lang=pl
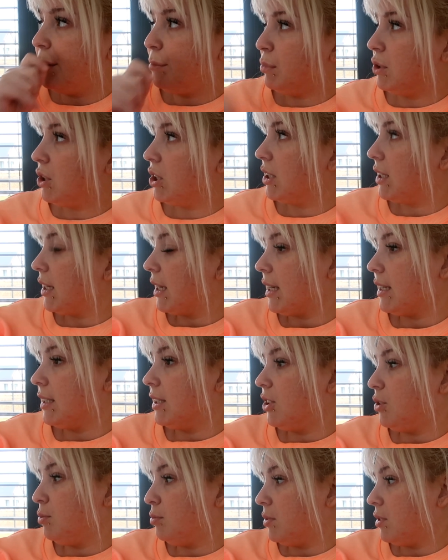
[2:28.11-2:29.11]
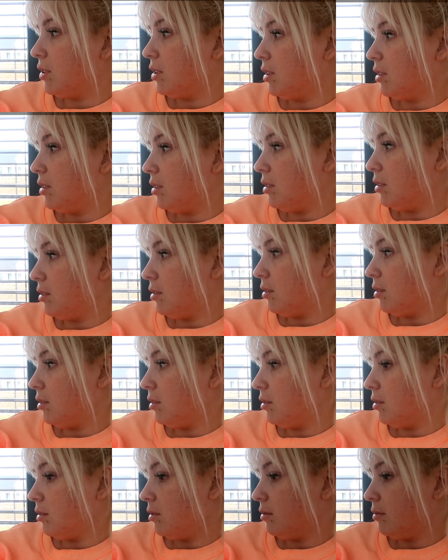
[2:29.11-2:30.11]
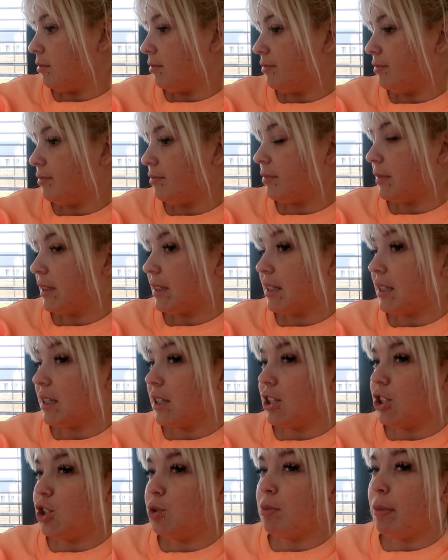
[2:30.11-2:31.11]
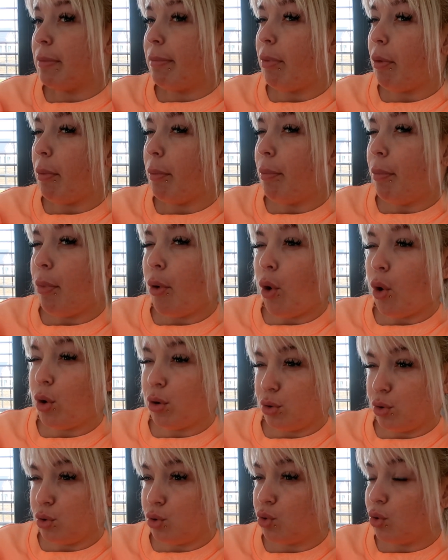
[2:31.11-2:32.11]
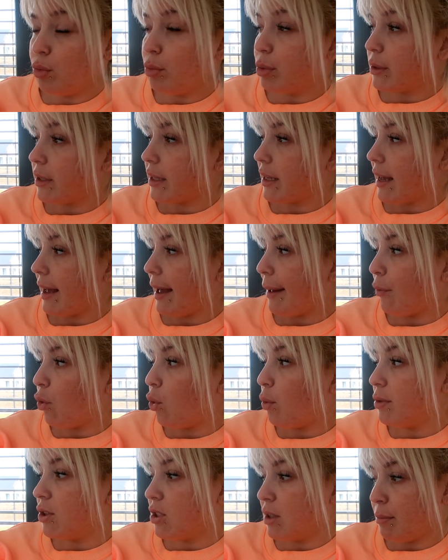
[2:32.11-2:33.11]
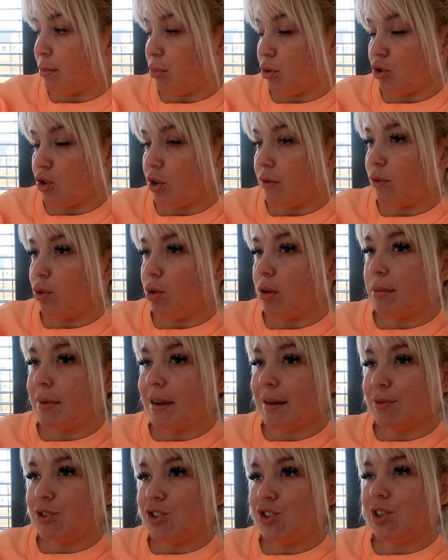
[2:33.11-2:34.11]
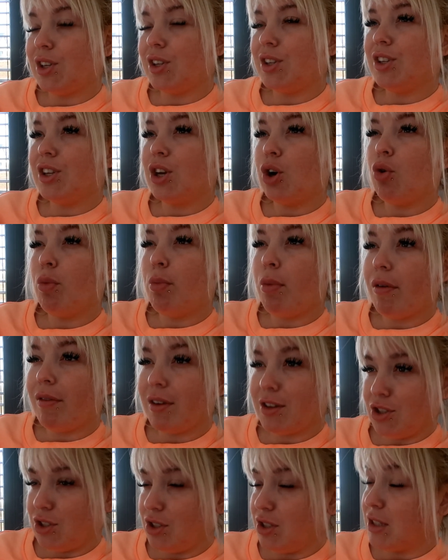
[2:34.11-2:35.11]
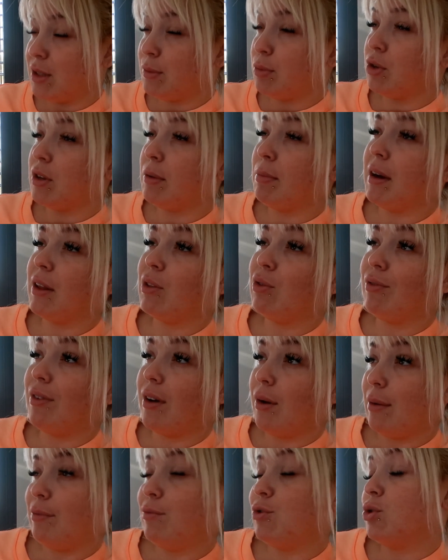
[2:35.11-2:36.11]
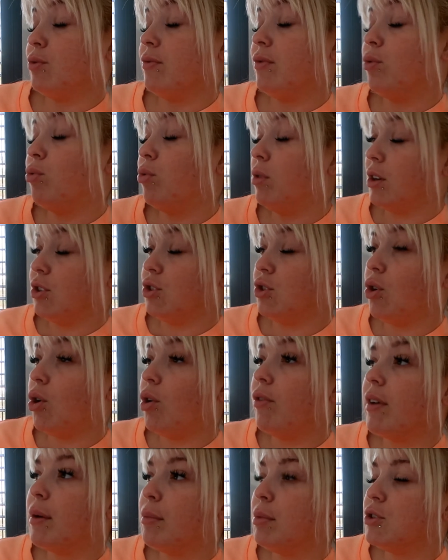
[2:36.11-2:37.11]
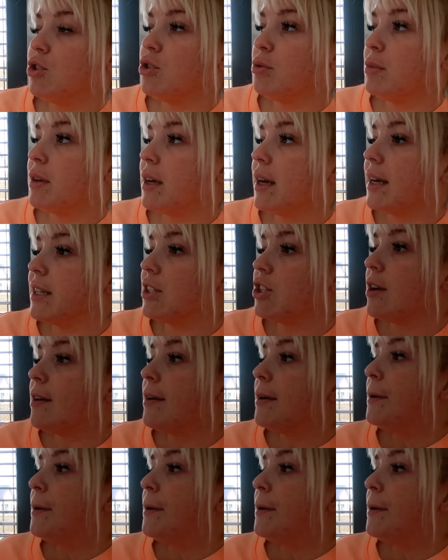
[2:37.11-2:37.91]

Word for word: przyjechaliśmy, e, zjedliśmy pączku, bo zajechałam kupić tam pączki. W ogóle miałam dzisiaj nie kupować nic, bo nie planowałam, że w ogóle gdziekolwiek będziemy jechać.